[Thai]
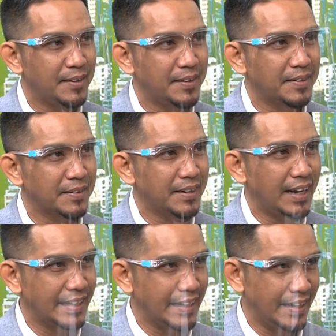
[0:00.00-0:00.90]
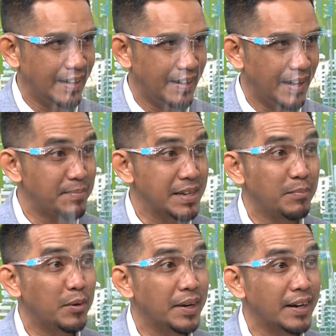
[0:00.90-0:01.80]
ก็อาจจะรับสิน
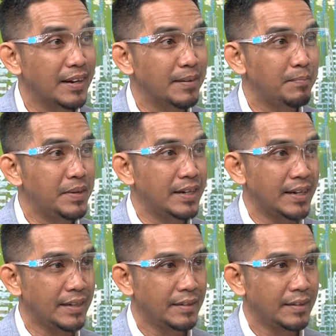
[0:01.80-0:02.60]
บนเพื่อ